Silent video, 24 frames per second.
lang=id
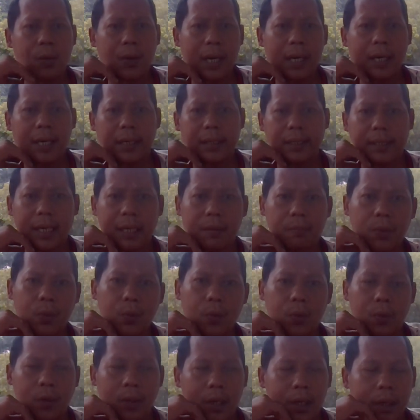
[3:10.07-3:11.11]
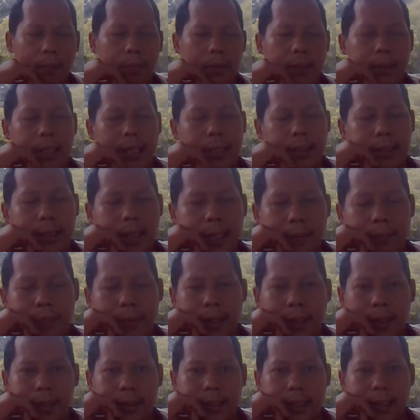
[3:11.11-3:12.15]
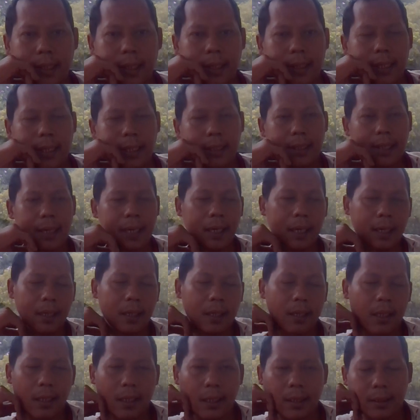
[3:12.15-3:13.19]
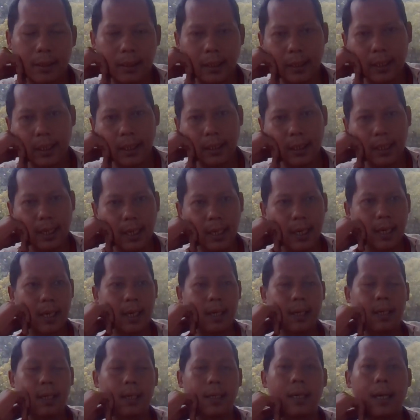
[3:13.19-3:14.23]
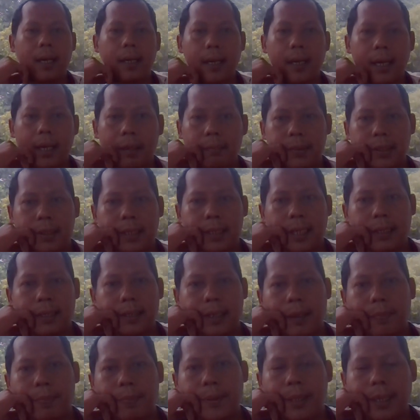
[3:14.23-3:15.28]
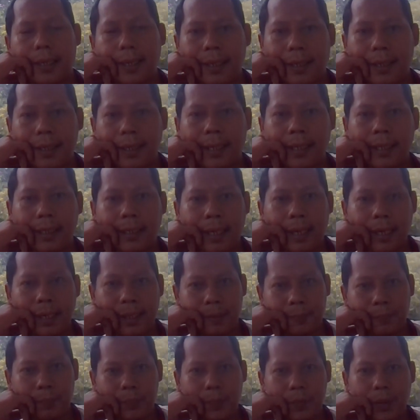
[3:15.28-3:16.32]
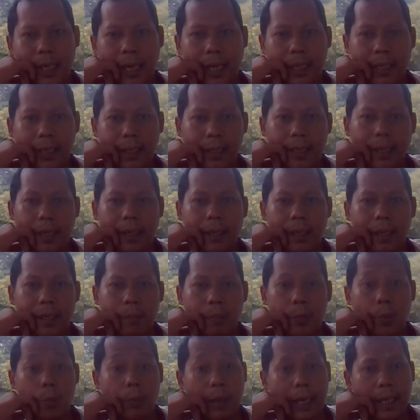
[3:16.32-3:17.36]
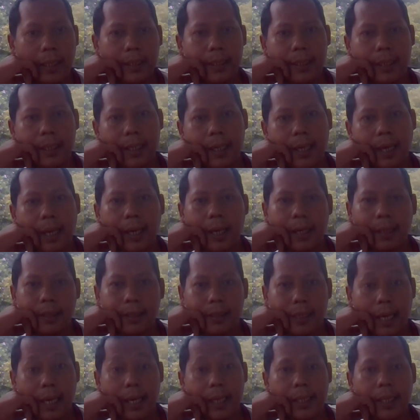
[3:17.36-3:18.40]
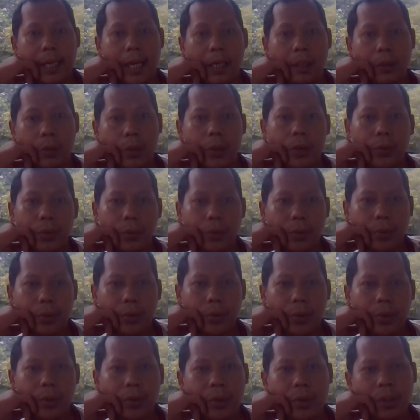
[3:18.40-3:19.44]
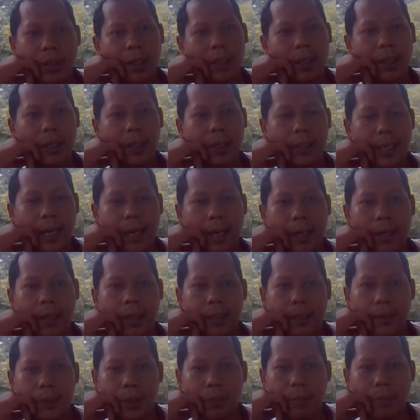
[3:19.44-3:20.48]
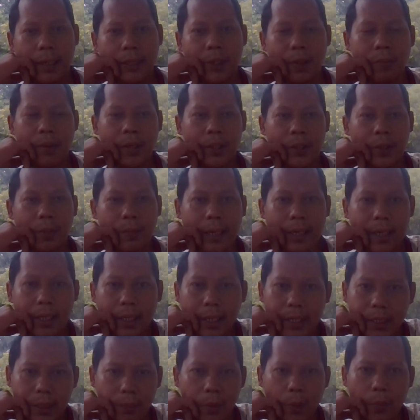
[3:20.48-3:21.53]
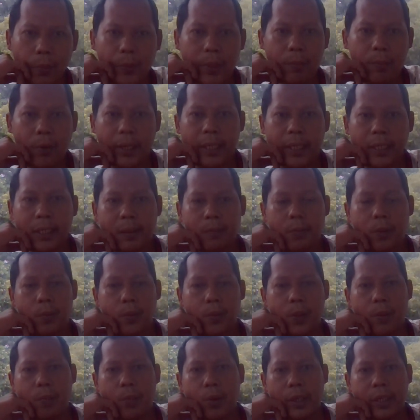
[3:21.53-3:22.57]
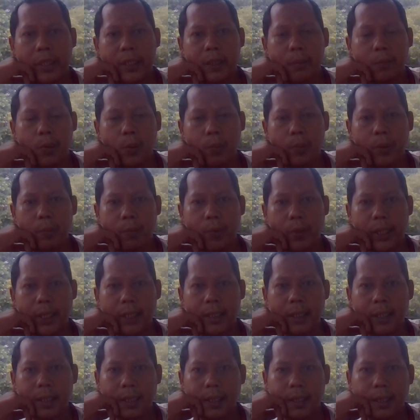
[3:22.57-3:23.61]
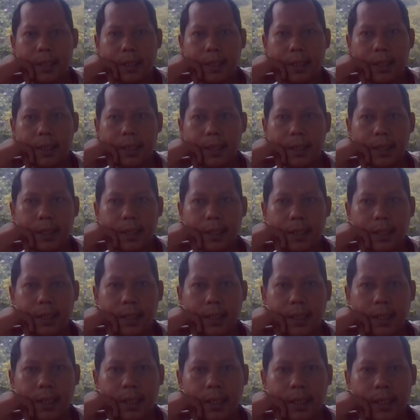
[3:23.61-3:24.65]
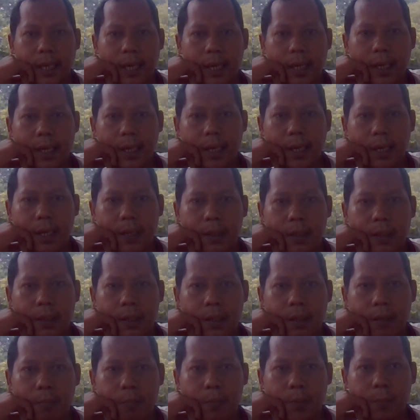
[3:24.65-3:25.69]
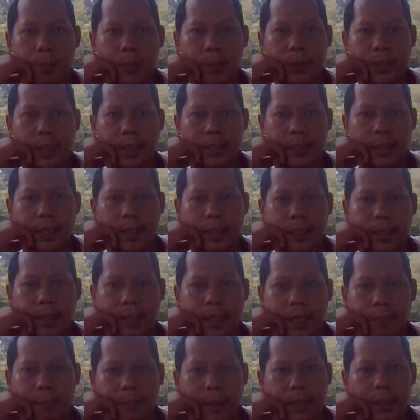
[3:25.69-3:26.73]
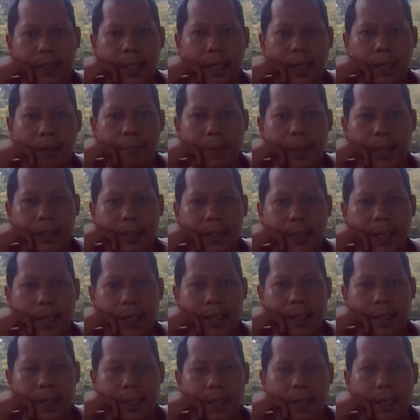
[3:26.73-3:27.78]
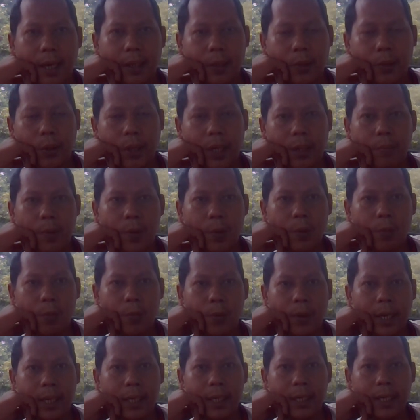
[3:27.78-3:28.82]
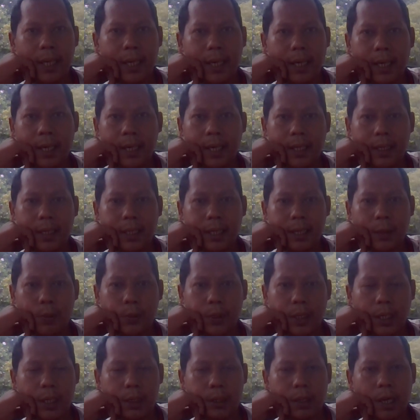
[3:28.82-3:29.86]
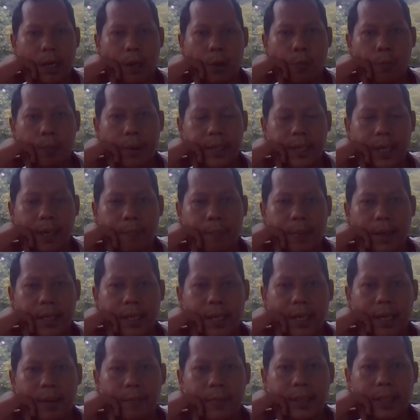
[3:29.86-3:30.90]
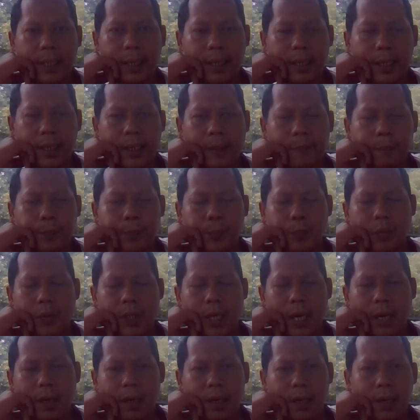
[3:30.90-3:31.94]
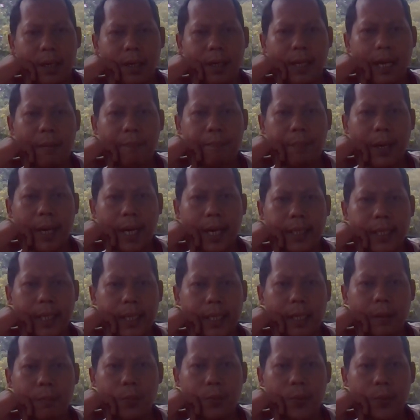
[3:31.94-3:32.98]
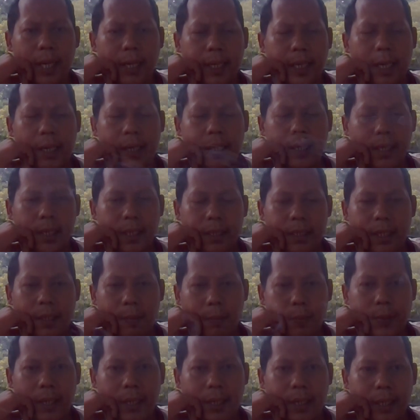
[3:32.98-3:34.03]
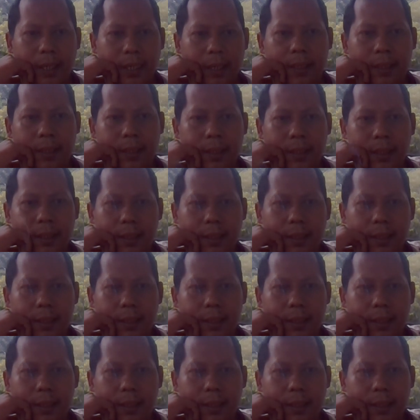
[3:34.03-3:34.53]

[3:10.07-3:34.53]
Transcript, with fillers: orang kasihan mau mensubscribe channel kita sehingga eh, gagal mensubscribe channel kita akhirnya mubajir kan sayang tuh ya coba coba coba sebelum dimonet sebelum dimonet sebelum dimonet uh, yang mempunyai channel yang panjang-panjang atau yang baru mulai ya tidak usah yang terlalu panjang-panjang nama channelnya yang gampang aja yang mudah ya yang mudah diingat